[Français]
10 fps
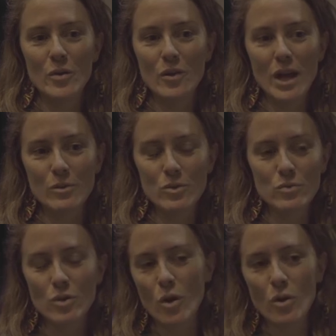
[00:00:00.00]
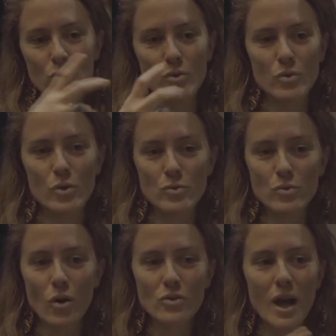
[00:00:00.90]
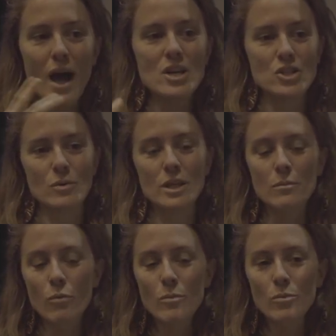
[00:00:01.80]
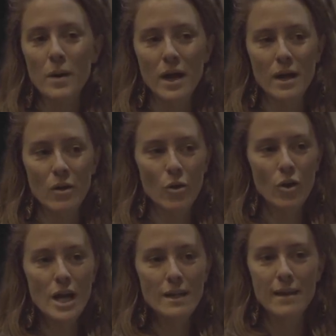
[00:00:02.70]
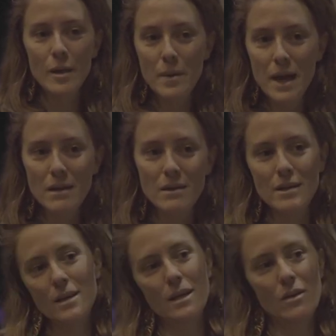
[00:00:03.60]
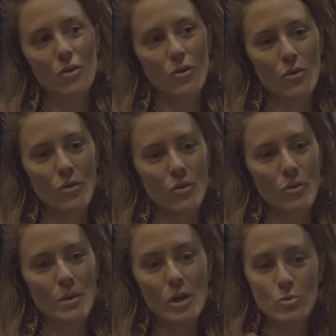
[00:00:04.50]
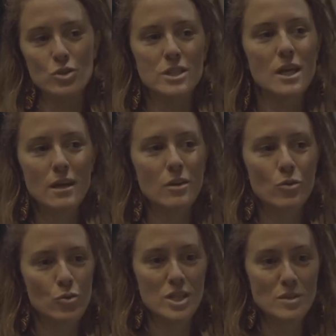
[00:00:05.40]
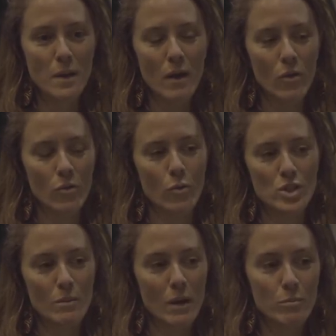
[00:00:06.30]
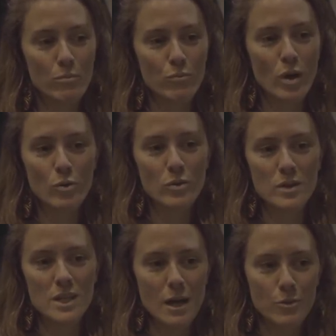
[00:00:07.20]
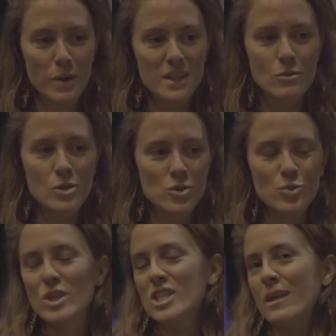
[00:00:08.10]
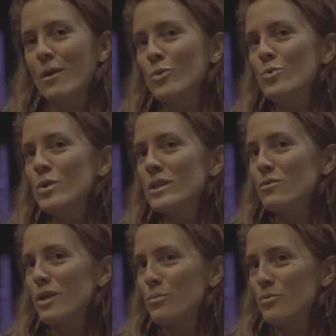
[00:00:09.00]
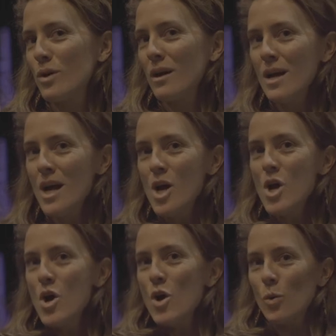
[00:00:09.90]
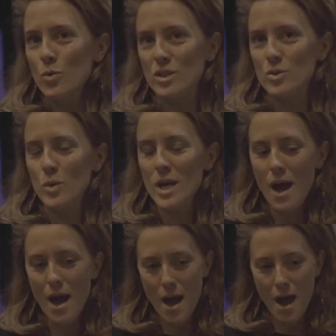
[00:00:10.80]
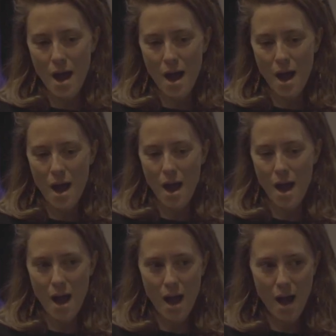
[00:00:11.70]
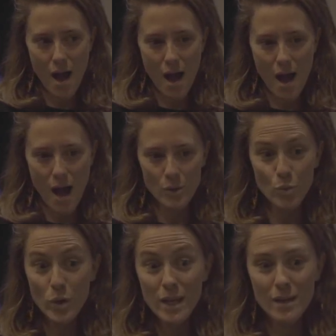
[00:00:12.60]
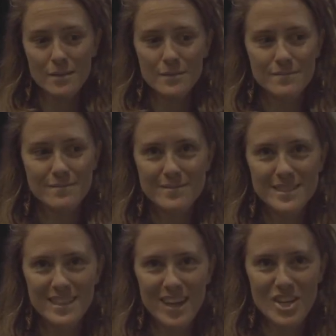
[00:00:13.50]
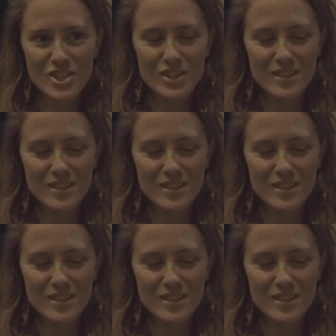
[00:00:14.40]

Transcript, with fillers: voilà, dans une, grande, dans une grande rage qui, moi, me paraît très belle et, ben, comme je le dis, que, j'espère, que j'aimerais pouvoir, qui est la part d'adolescence qu'on a chacun en nous et qu'il faudrait pouvoir continuer à, à nourrir cette rage.